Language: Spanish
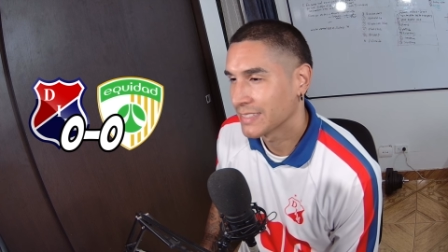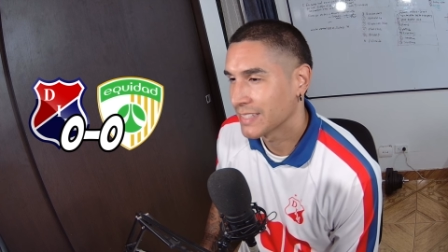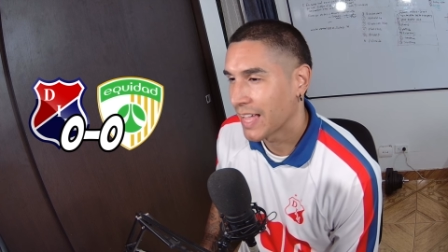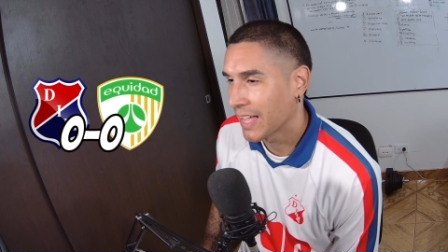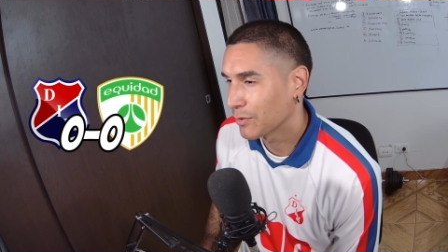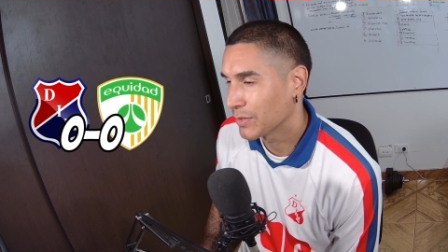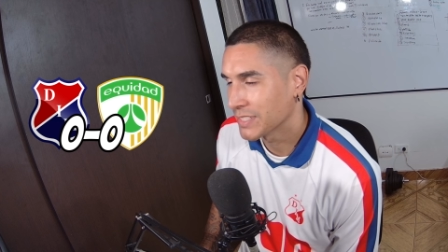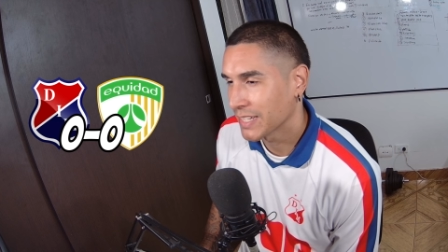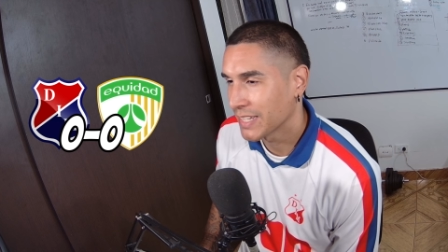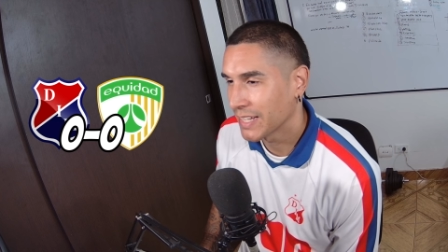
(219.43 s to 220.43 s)
Nada, no
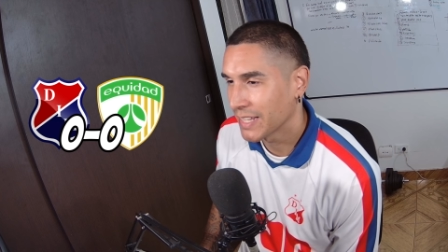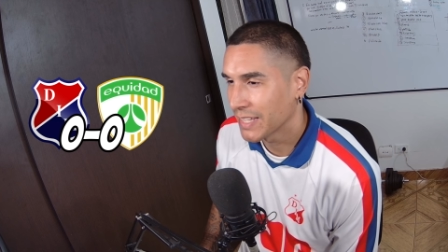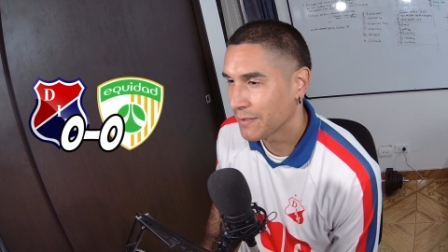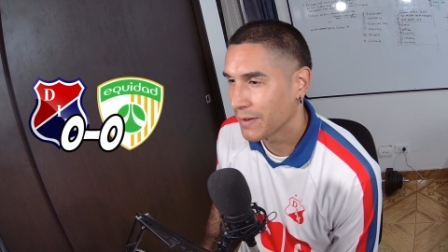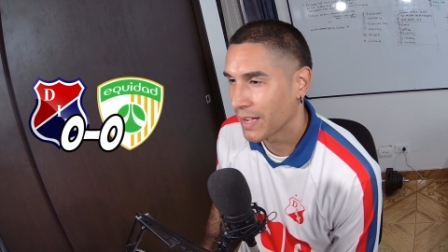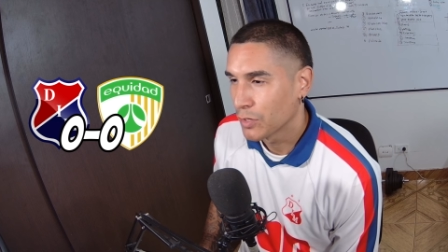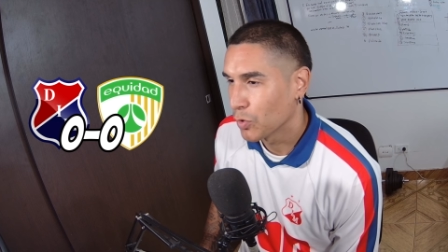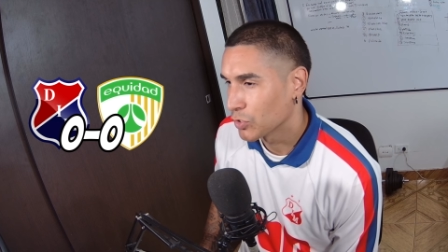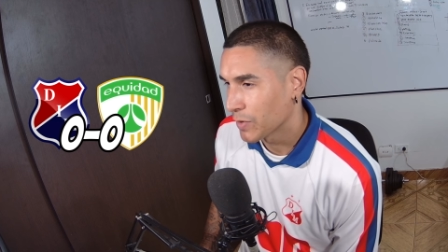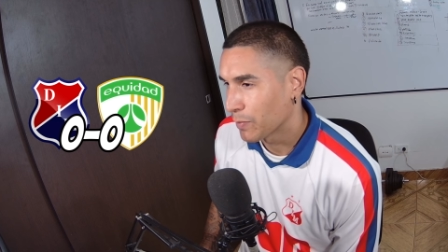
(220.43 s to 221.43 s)
desequilibra,
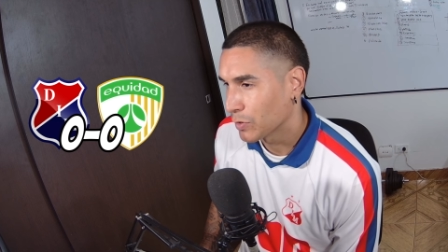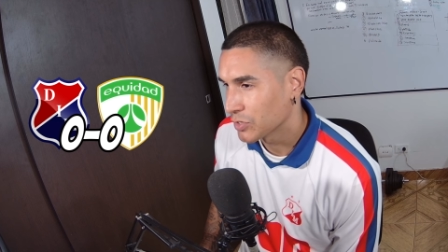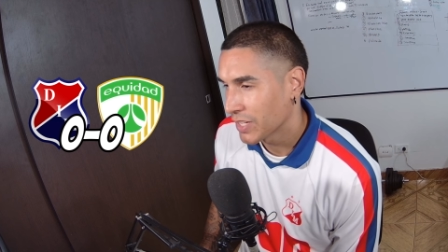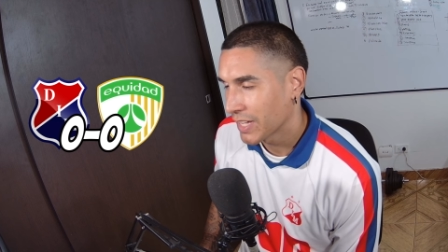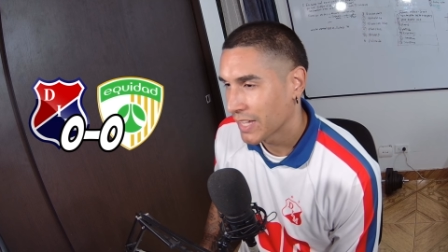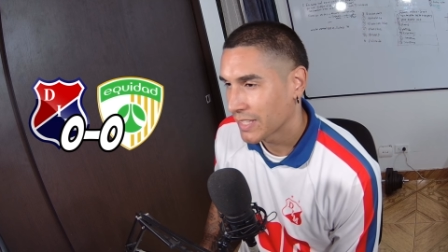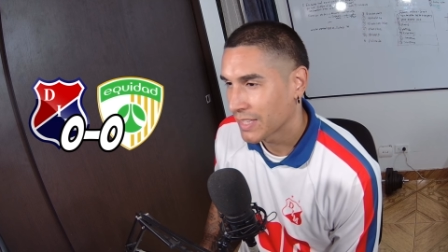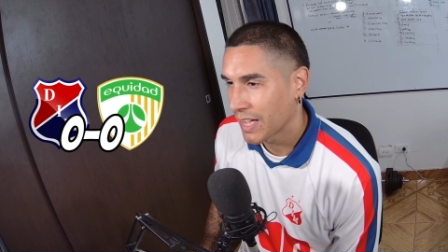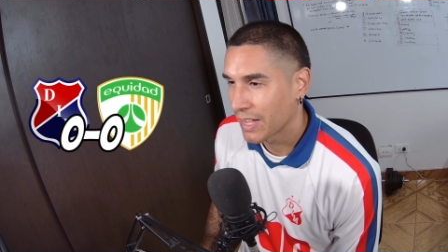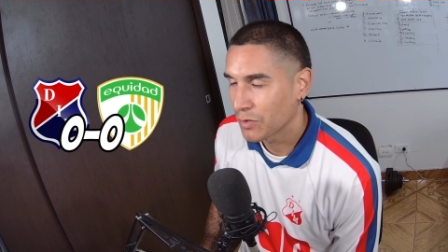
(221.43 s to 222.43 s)
no se
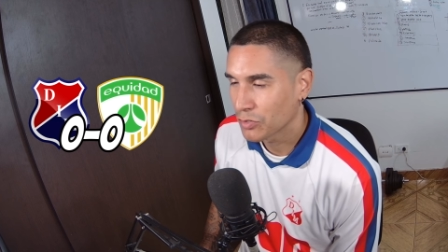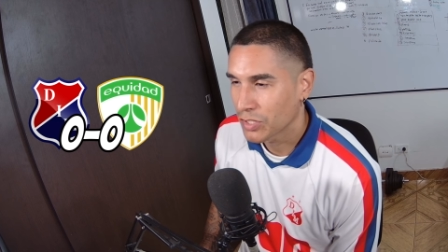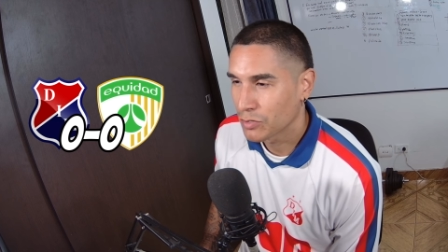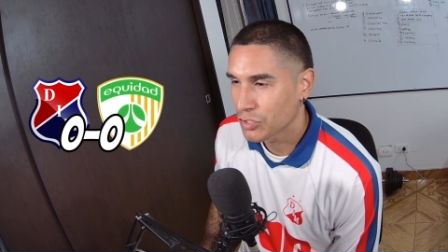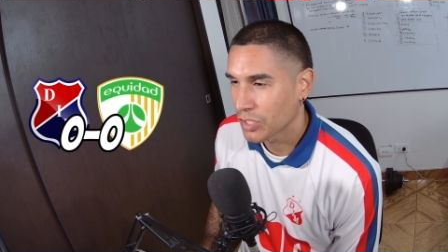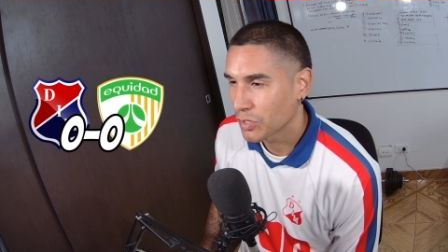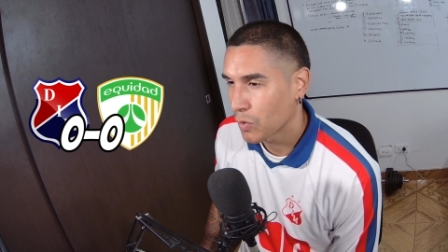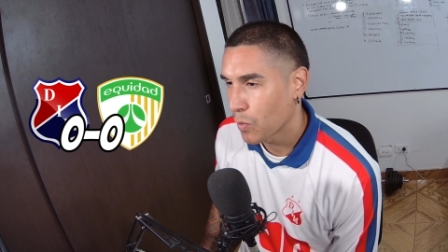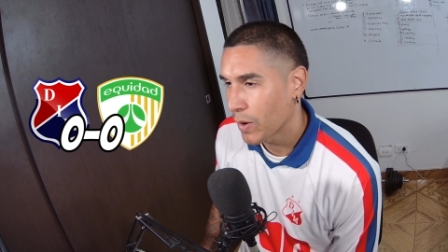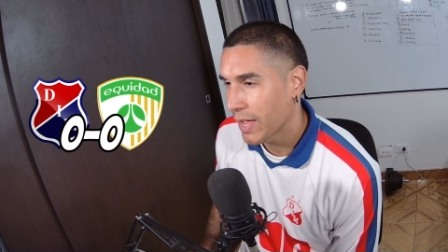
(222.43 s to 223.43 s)
proyecta, no tiene un
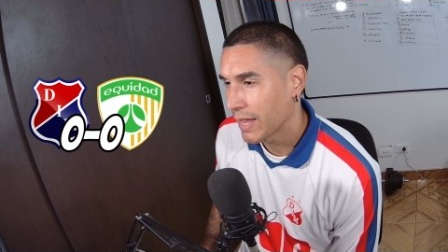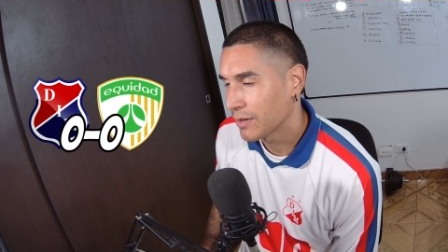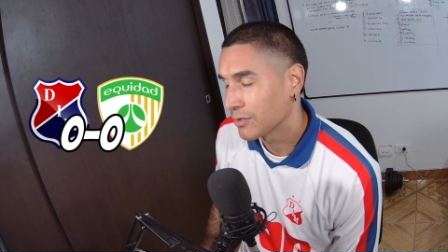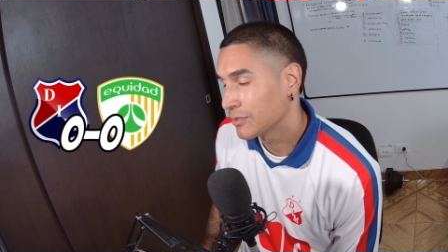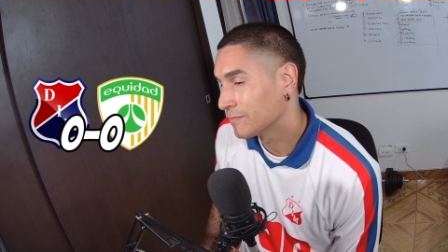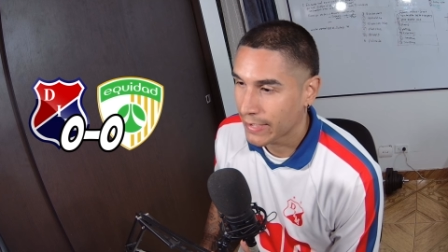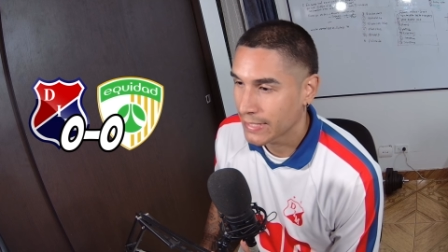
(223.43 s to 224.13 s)
centro bueno.